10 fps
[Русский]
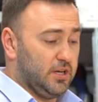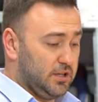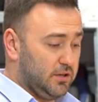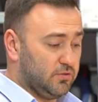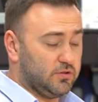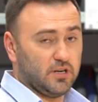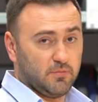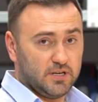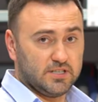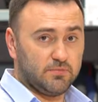И он
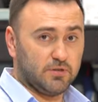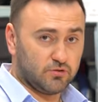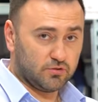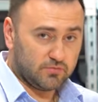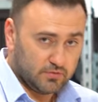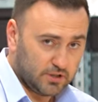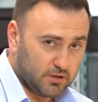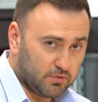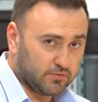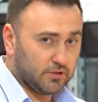нормально себя чувствовал. Не
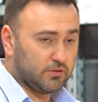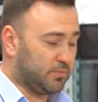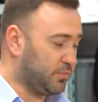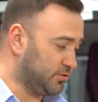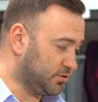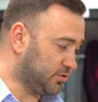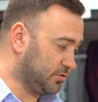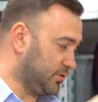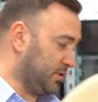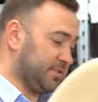был в таком
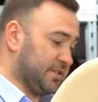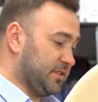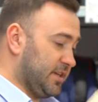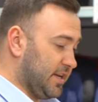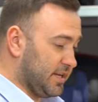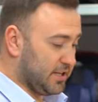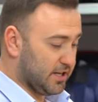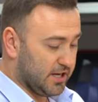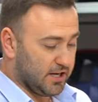полусогнутом состоянии.